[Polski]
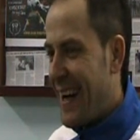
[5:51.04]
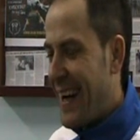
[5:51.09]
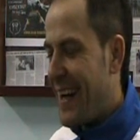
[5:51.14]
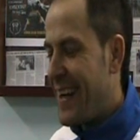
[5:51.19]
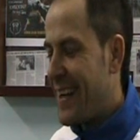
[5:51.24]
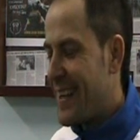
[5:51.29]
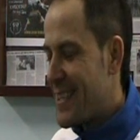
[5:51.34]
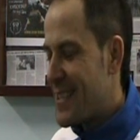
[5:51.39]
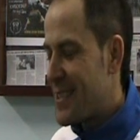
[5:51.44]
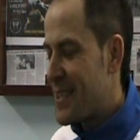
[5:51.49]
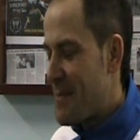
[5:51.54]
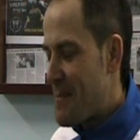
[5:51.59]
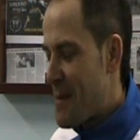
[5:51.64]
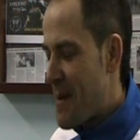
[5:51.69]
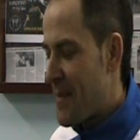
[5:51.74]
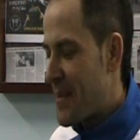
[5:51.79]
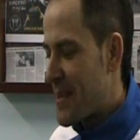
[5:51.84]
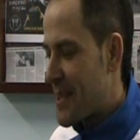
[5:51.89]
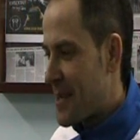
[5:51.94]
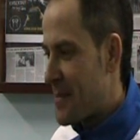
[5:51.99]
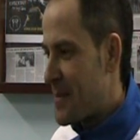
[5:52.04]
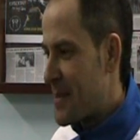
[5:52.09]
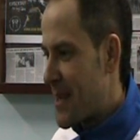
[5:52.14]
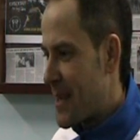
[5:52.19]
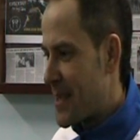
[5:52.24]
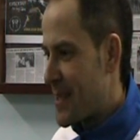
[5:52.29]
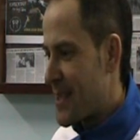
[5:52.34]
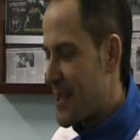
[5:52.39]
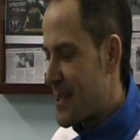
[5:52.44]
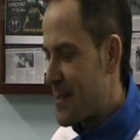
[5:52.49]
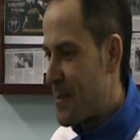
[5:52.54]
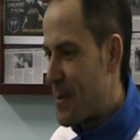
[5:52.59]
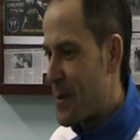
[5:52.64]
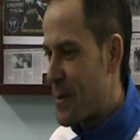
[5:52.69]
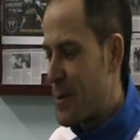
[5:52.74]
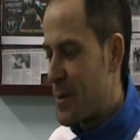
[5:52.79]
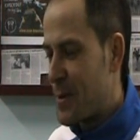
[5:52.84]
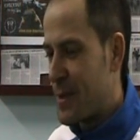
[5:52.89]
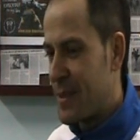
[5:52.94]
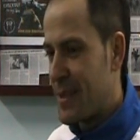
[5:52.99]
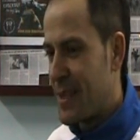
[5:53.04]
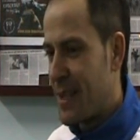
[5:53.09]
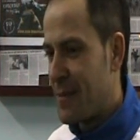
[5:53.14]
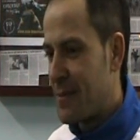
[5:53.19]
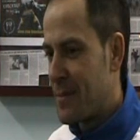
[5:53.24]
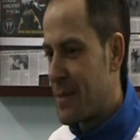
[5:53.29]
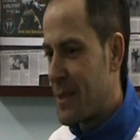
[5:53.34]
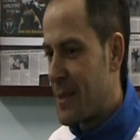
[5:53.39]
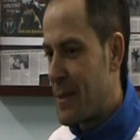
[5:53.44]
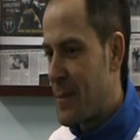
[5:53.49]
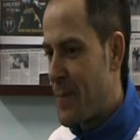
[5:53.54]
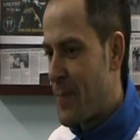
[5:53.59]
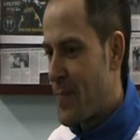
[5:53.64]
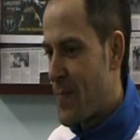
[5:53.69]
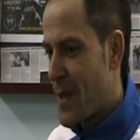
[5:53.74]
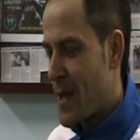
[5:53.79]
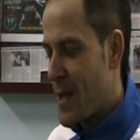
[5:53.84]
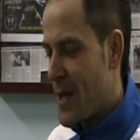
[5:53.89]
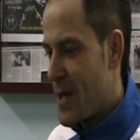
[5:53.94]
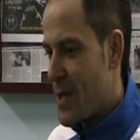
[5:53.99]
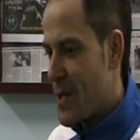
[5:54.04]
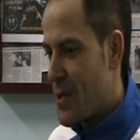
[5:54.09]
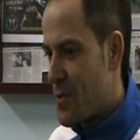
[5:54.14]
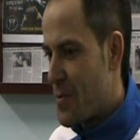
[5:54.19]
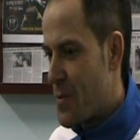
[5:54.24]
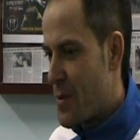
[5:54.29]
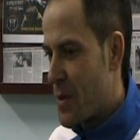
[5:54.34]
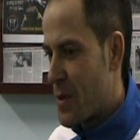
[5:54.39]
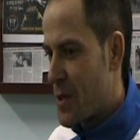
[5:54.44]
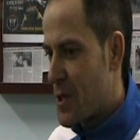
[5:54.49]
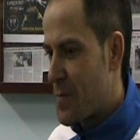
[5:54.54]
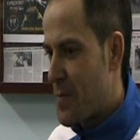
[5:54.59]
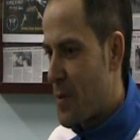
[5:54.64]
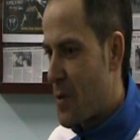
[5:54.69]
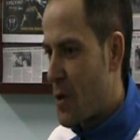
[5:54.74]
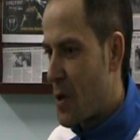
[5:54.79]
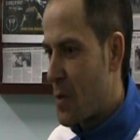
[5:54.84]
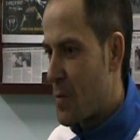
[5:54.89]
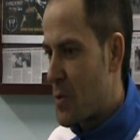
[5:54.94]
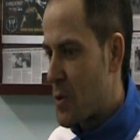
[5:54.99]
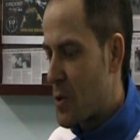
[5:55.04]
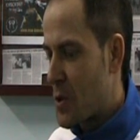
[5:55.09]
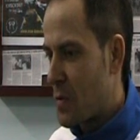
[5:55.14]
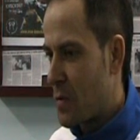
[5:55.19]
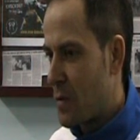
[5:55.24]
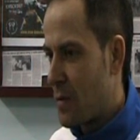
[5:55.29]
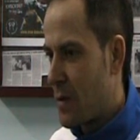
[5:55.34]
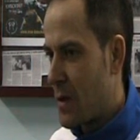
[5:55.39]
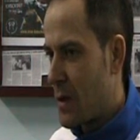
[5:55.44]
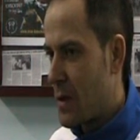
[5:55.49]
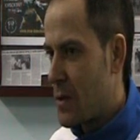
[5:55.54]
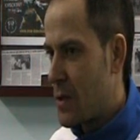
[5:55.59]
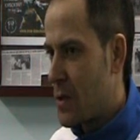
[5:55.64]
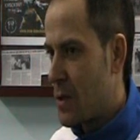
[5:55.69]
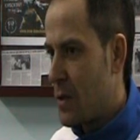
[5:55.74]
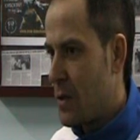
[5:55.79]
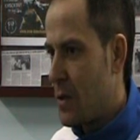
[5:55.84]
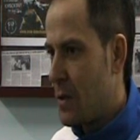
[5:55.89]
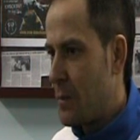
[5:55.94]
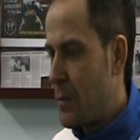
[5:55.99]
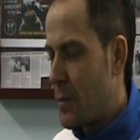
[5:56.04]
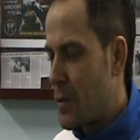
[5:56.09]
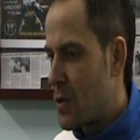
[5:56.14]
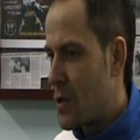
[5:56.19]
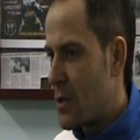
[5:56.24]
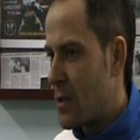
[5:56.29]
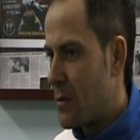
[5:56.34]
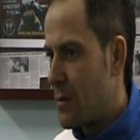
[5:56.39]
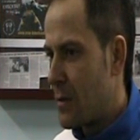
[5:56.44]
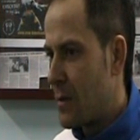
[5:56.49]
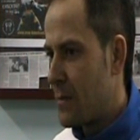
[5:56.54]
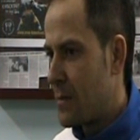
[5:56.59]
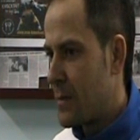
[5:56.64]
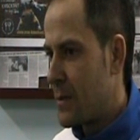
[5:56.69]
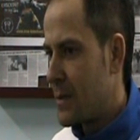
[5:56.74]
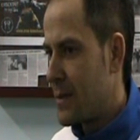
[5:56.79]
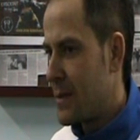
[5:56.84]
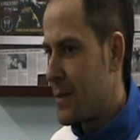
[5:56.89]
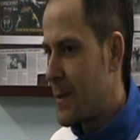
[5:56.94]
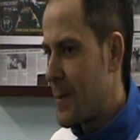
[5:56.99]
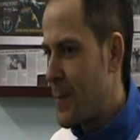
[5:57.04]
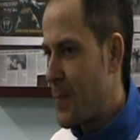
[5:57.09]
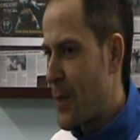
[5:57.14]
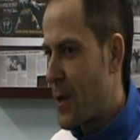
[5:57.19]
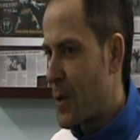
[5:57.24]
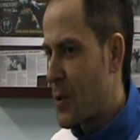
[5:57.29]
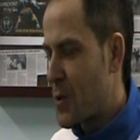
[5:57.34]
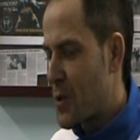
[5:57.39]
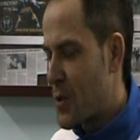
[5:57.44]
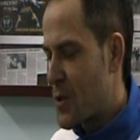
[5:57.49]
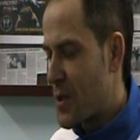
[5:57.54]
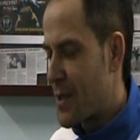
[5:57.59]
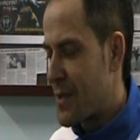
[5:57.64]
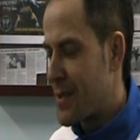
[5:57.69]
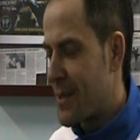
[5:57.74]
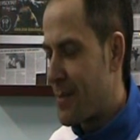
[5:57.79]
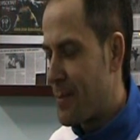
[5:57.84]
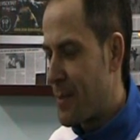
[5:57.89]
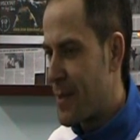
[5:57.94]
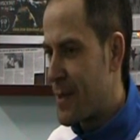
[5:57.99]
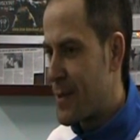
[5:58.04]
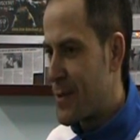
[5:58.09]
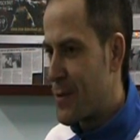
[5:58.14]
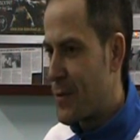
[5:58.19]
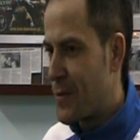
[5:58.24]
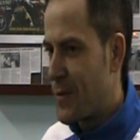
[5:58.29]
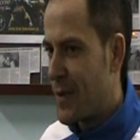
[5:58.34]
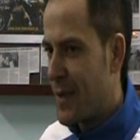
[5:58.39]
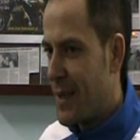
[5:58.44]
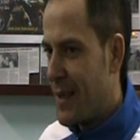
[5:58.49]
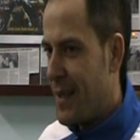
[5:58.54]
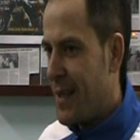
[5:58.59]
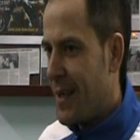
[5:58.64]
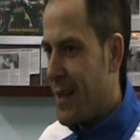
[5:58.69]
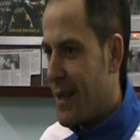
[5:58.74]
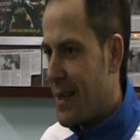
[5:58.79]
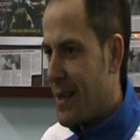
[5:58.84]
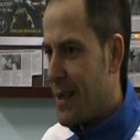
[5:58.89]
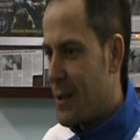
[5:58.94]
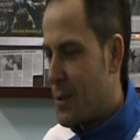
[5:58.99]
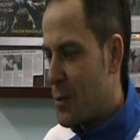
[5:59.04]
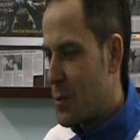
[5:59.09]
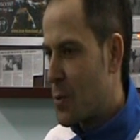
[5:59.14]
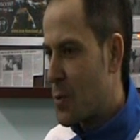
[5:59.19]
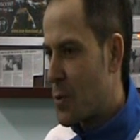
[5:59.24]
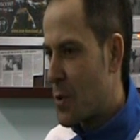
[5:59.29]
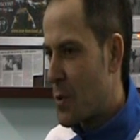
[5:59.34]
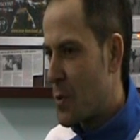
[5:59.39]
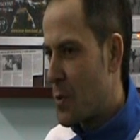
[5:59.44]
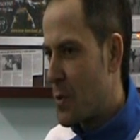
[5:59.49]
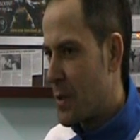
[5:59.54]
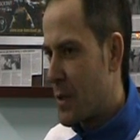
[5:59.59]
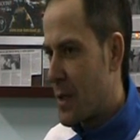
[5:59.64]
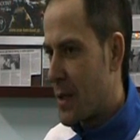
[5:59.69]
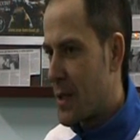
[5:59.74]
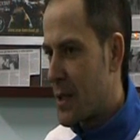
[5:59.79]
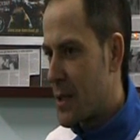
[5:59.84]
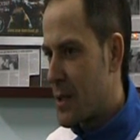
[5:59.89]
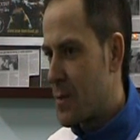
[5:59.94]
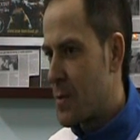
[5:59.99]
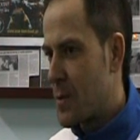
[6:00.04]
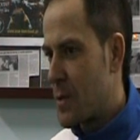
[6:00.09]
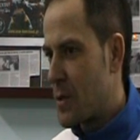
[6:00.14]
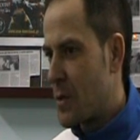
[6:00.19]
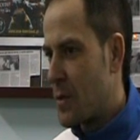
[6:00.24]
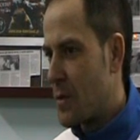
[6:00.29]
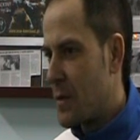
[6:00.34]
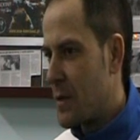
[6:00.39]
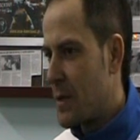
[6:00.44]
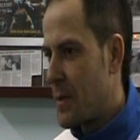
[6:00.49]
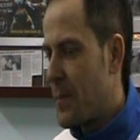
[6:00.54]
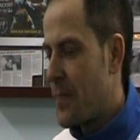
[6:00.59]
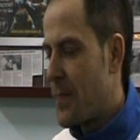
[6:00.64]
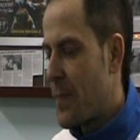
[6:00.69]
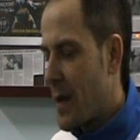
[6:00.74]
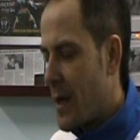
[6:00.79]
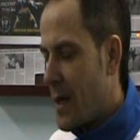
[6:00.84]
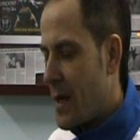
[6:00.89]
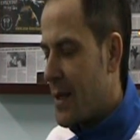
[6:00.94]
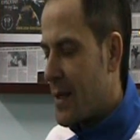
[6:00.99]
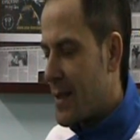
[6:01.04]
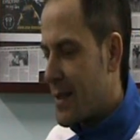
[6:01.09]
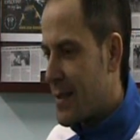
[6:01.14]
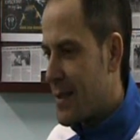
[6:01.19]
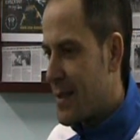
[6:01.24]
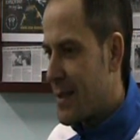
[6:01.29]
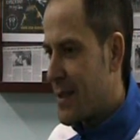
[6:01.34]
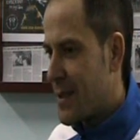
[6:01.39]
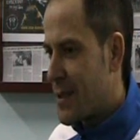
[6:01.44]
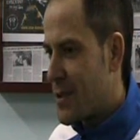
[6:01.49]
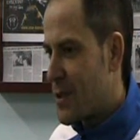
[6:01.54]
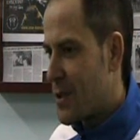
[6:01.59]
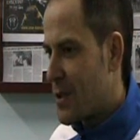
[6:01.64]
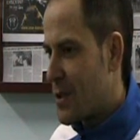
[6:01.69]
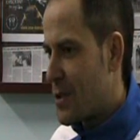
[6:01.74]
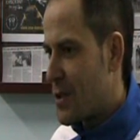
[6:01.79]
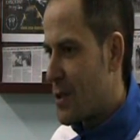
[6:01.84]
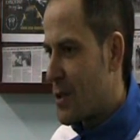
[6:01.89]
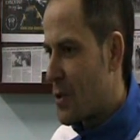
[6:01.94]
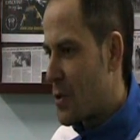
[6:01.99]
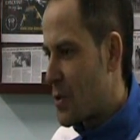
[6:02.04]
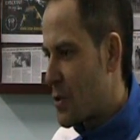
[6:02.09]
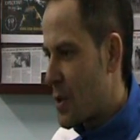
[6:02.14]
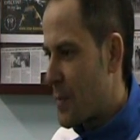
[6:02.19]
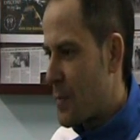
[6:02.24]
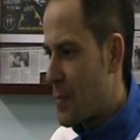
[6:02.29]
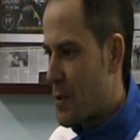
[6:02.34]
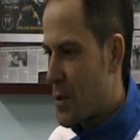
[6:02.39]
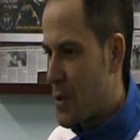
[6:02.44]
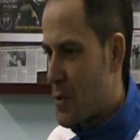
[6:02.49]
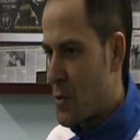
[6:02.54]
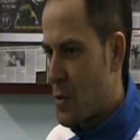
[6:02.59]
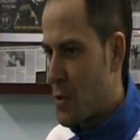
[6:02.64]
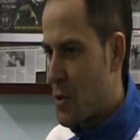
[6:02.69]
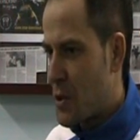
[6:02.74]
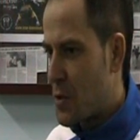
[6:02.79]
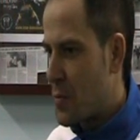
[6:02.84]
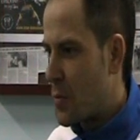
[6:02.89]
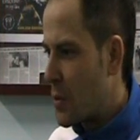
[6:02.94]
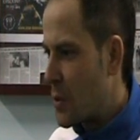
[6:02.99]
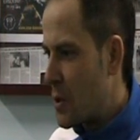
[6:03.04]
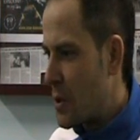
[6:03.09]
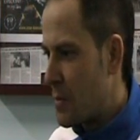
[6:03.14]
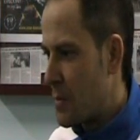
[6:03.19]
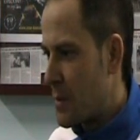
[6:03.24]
ale jest naprawdę stabilizacja i spokój dla mnie, że mogę się spokojnie przygotowywać i poczyniłem e, tak troszeczkę z zapleców już duże ruchy takie sprzętowe. E, na szczęście troszeczkę poszerzył się też mój team,